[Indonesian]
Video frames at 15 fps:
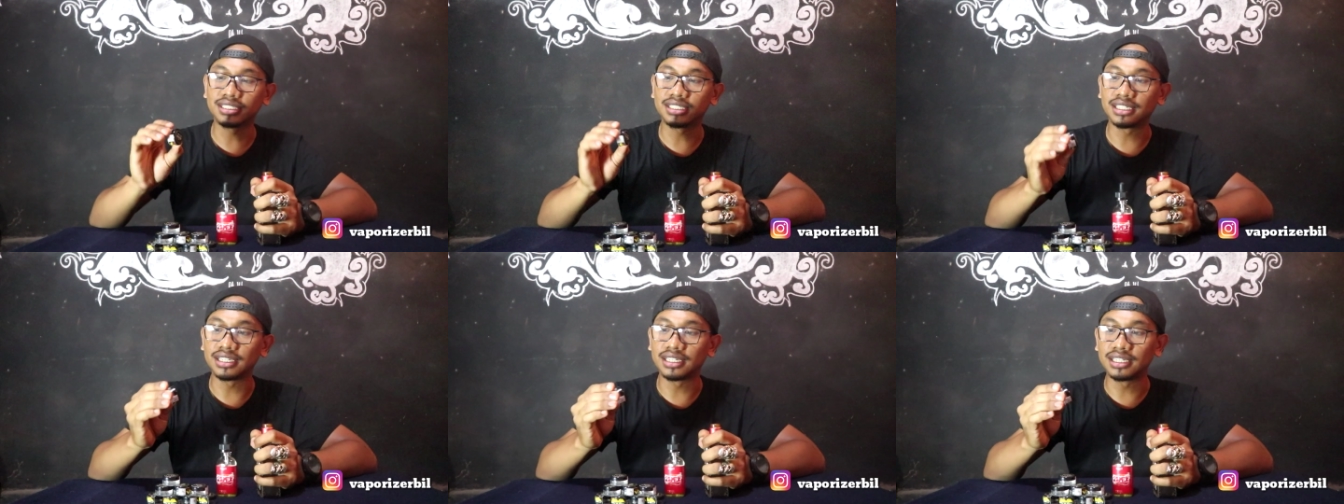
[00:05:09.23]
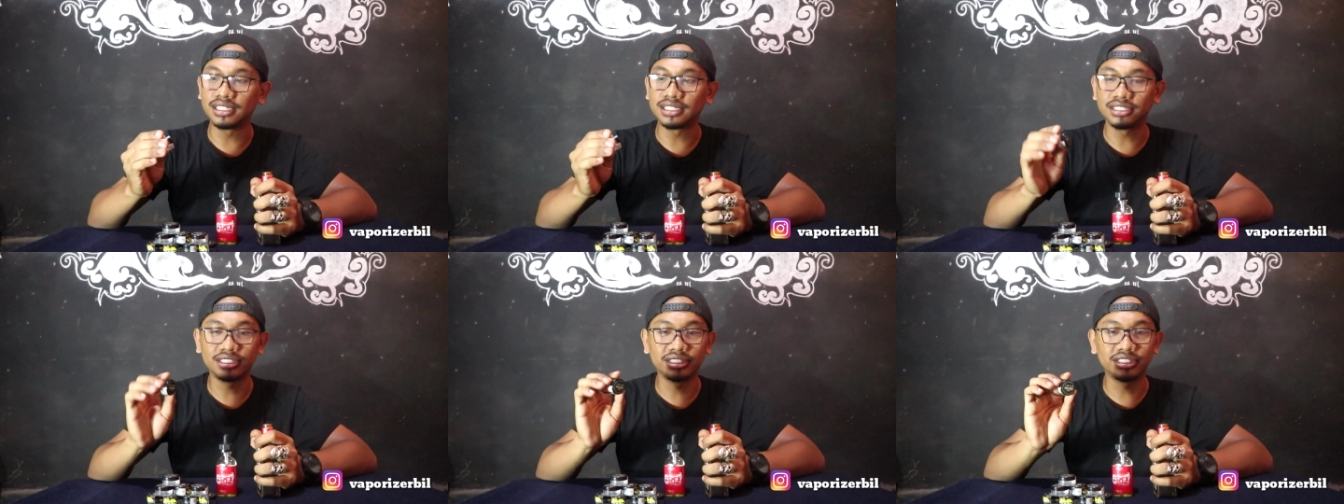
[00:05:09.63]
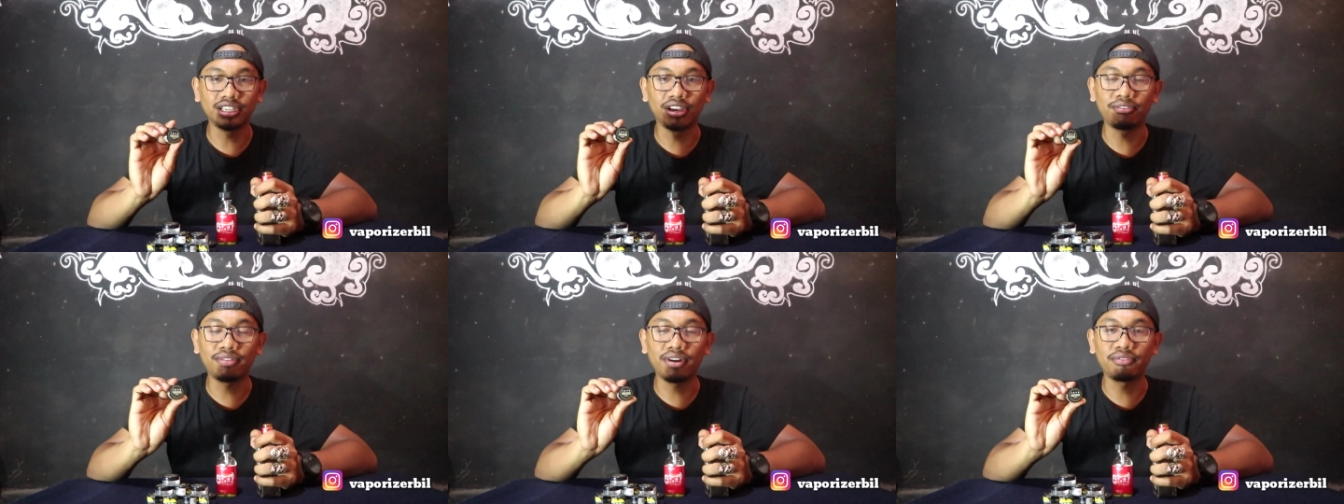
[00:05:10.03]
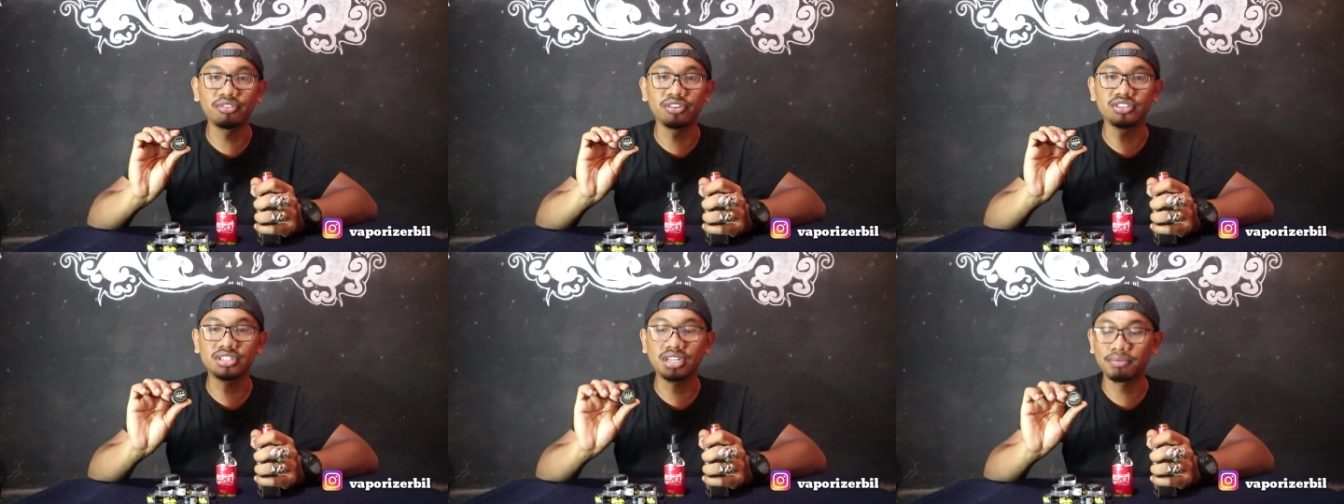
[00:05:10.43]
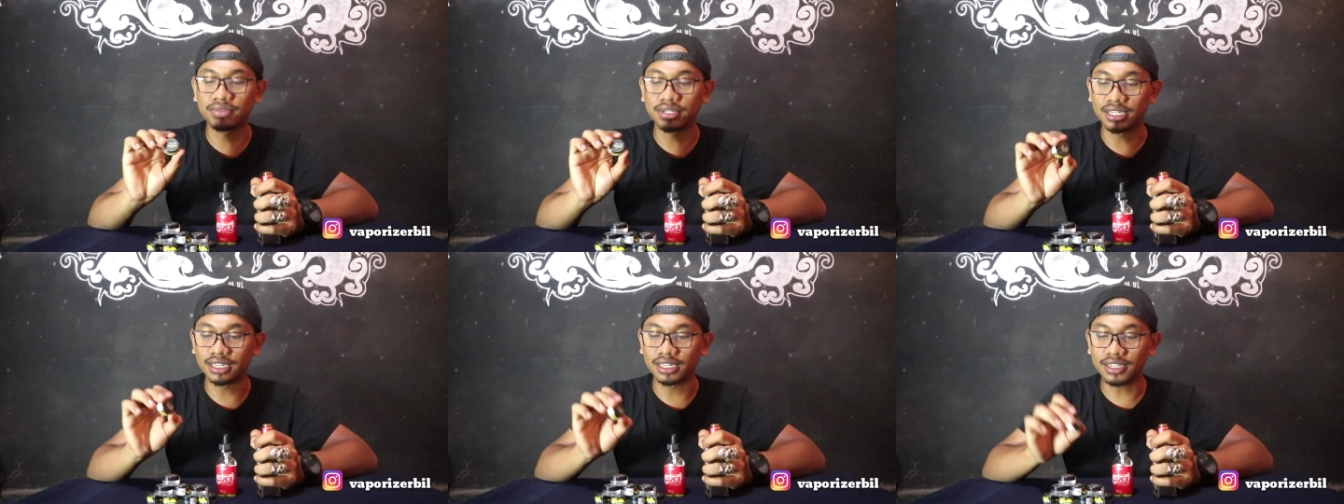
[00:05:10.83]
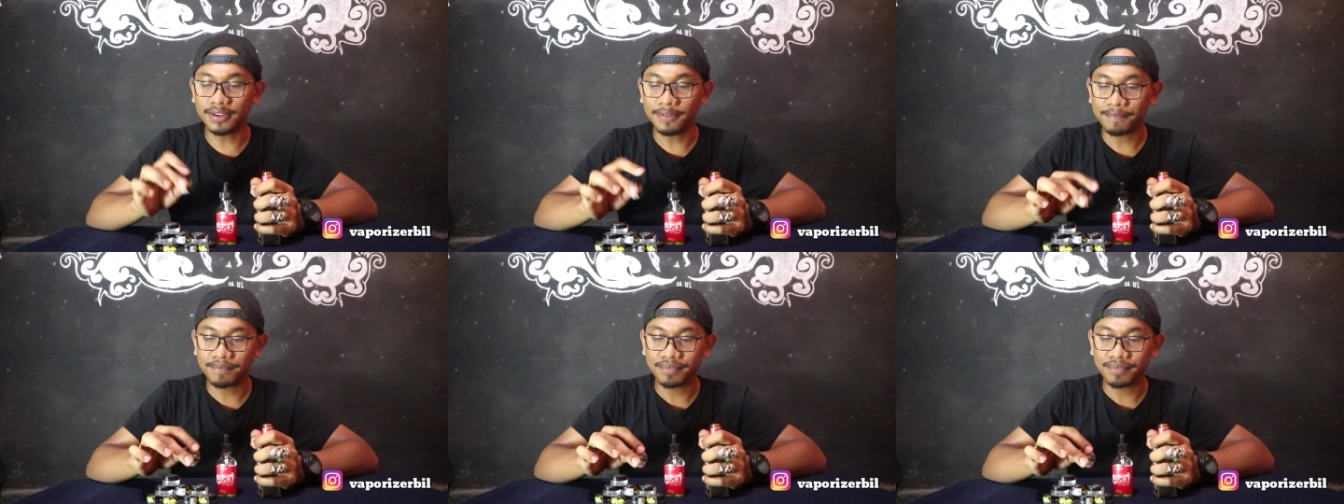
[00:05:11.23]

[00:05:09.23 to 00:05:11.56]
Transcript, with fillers: si Java View Skeleton ini